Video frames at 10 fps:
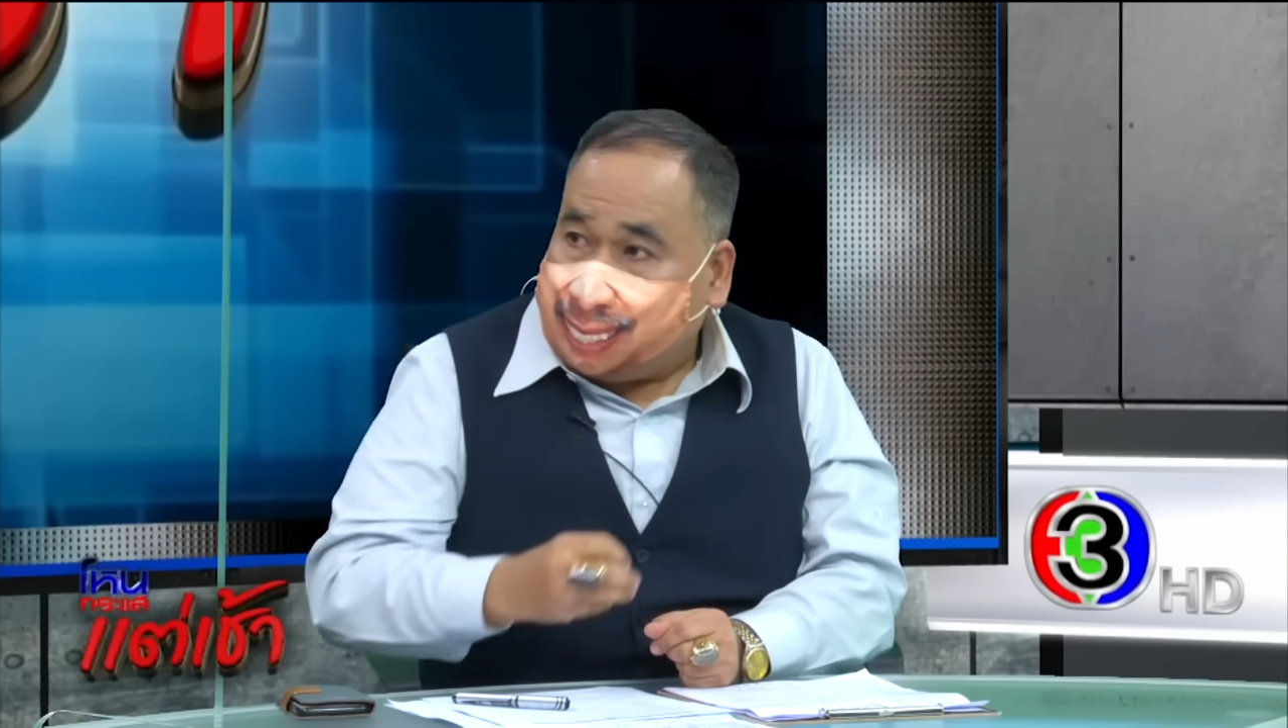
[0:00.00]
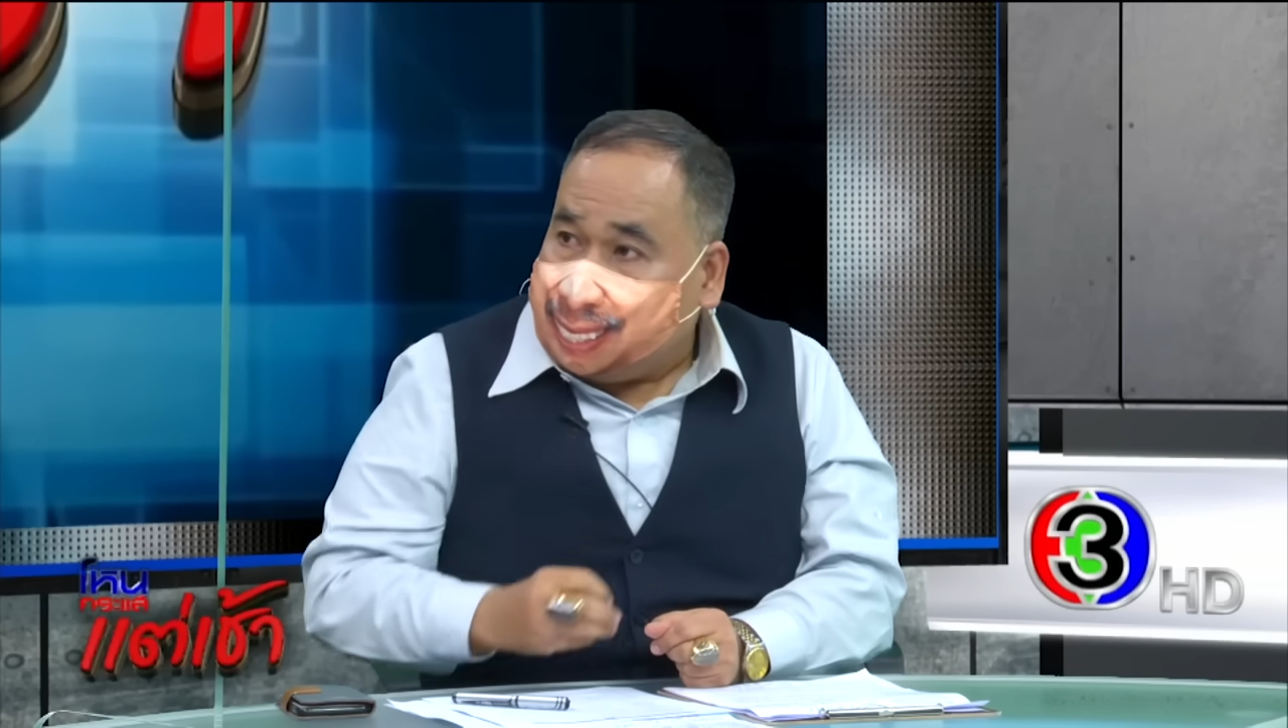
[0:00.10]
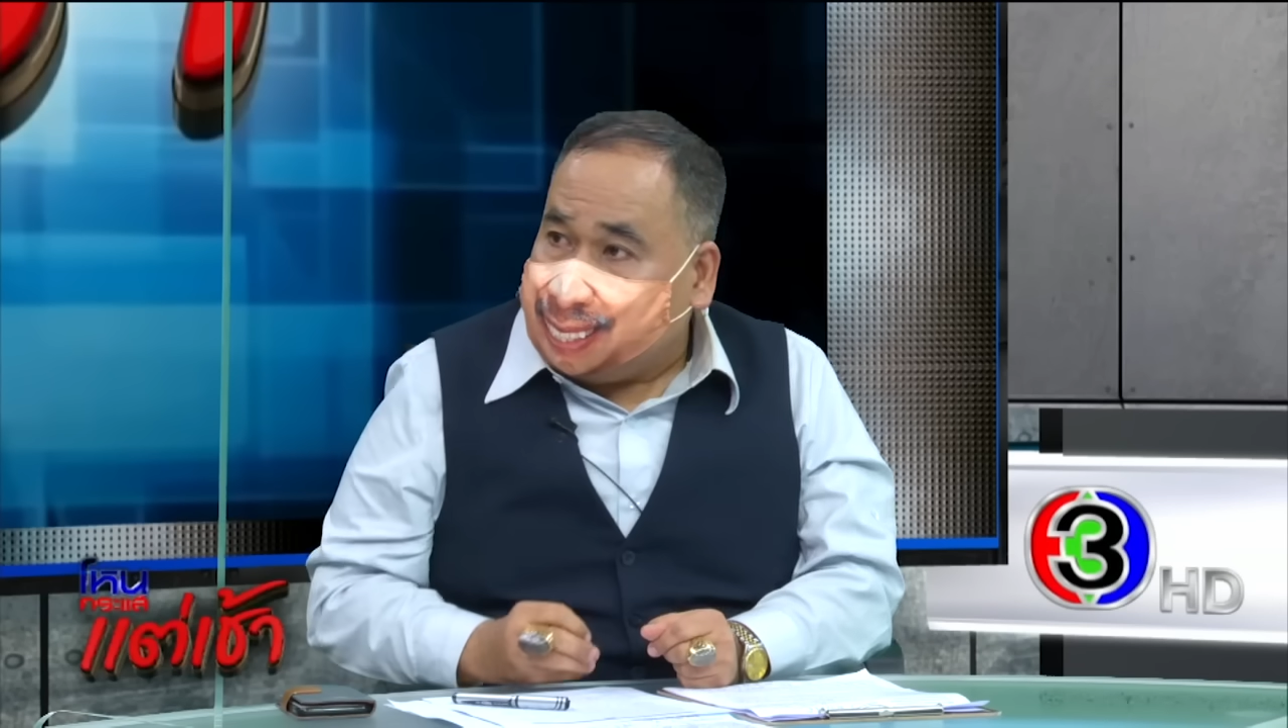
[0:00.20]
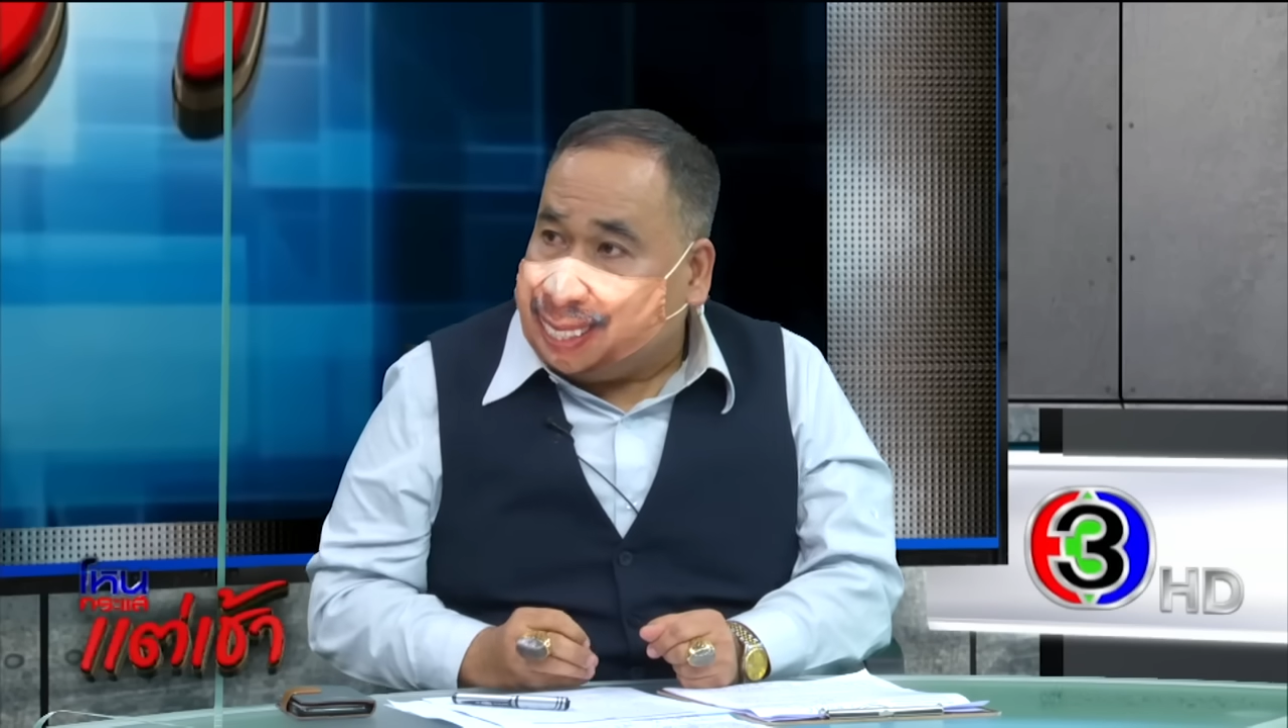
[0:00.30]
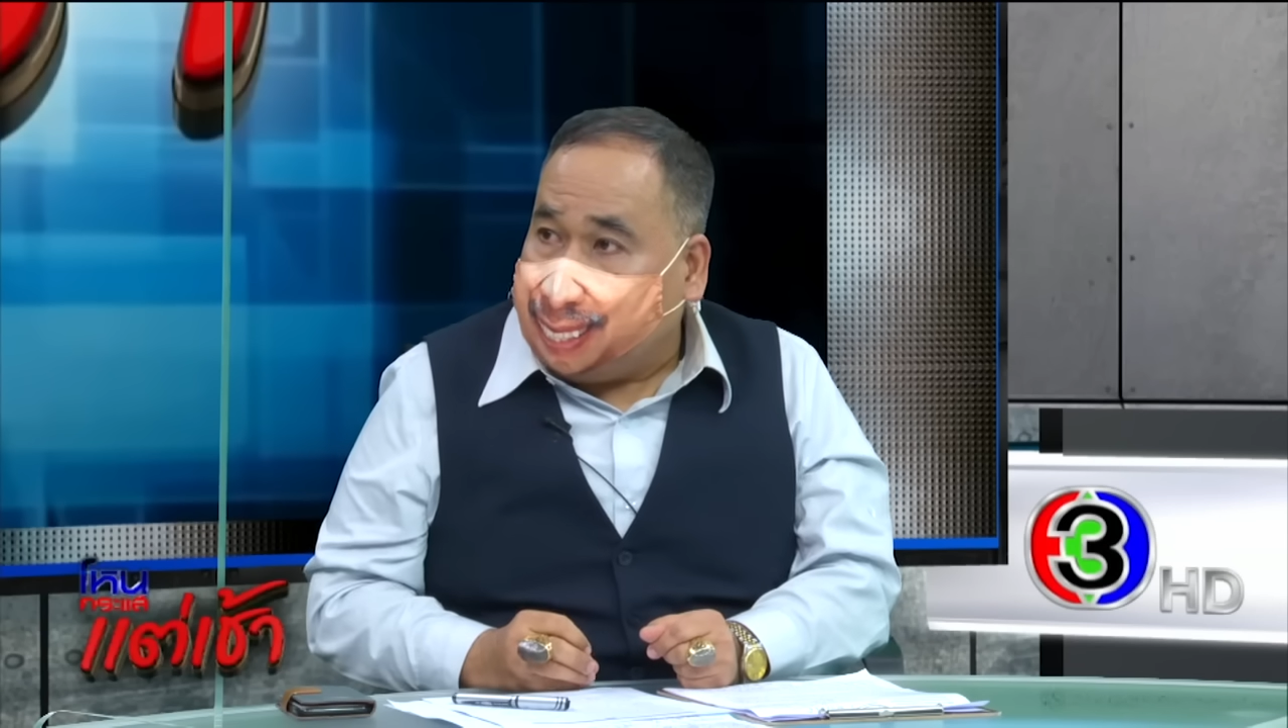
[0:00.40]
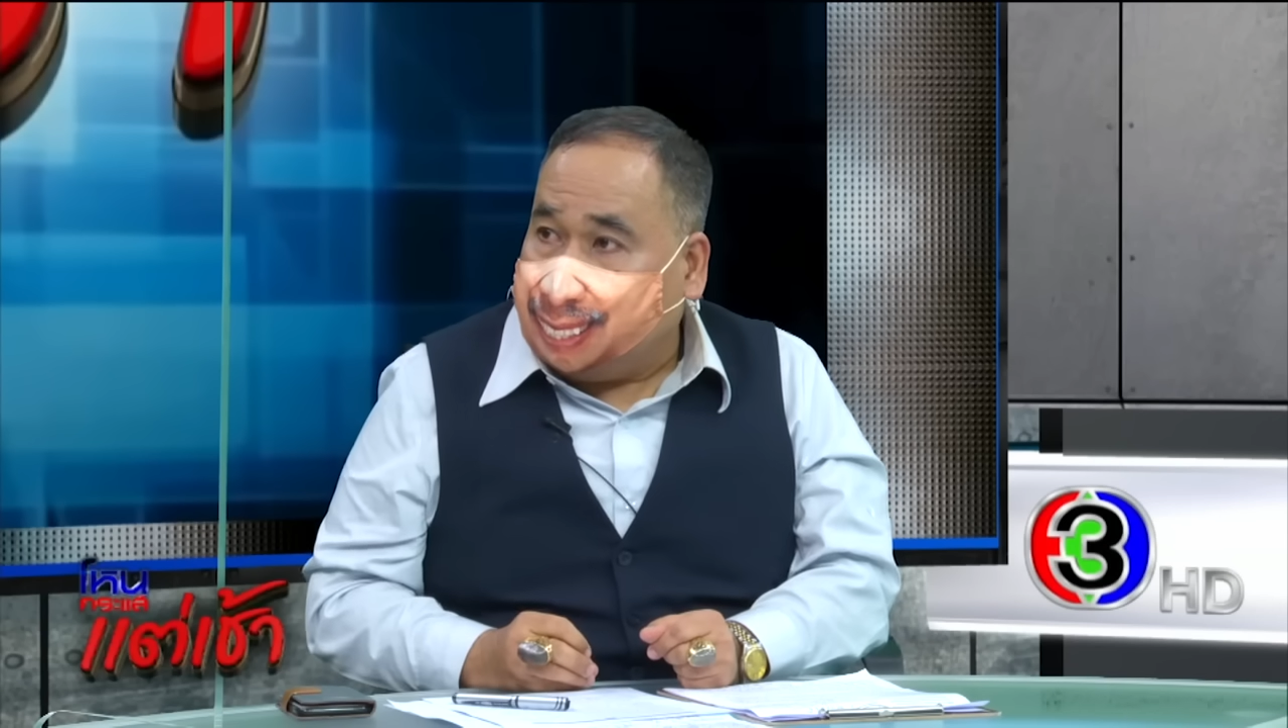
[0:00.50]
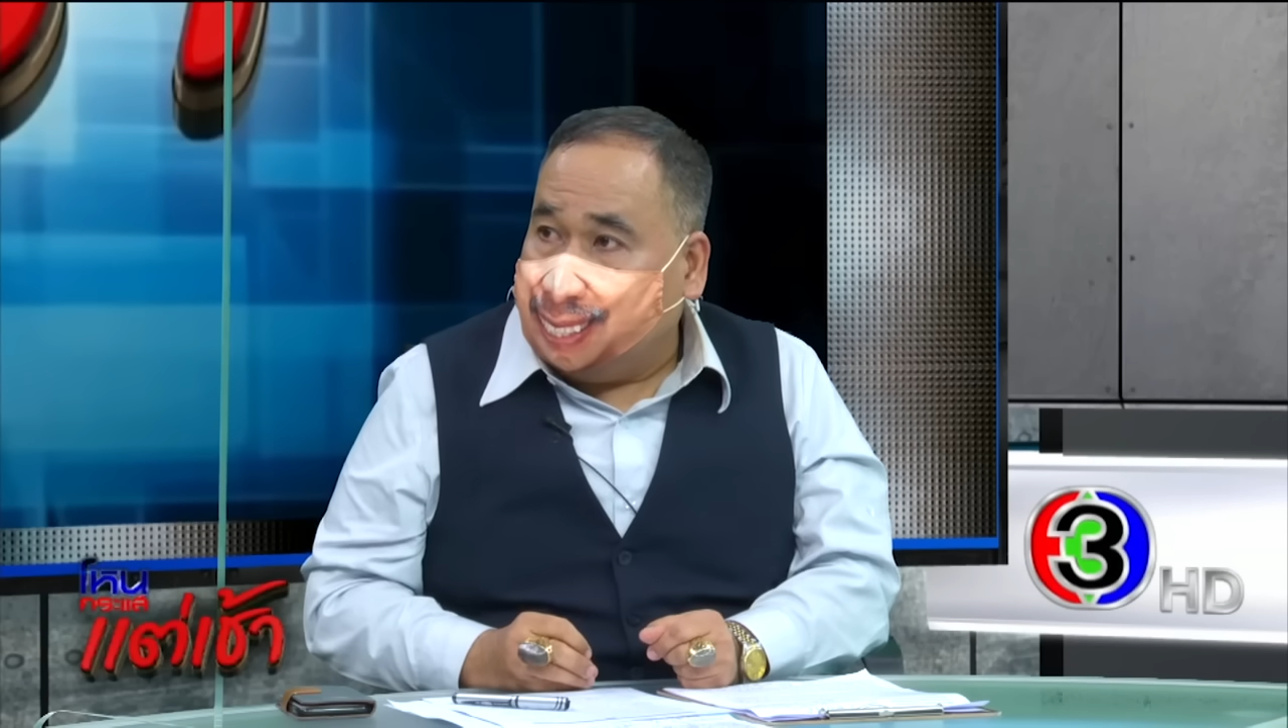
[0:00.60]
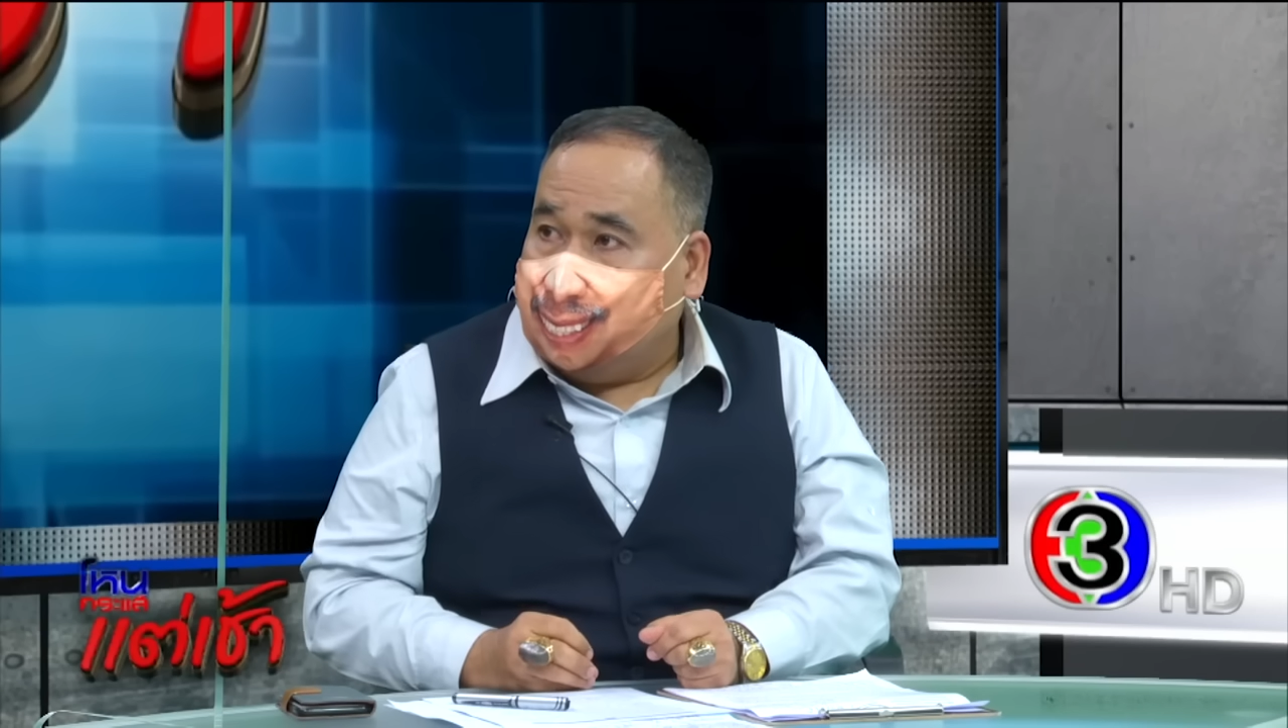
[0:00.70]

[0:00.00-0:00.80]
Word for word: ไม่มีนะ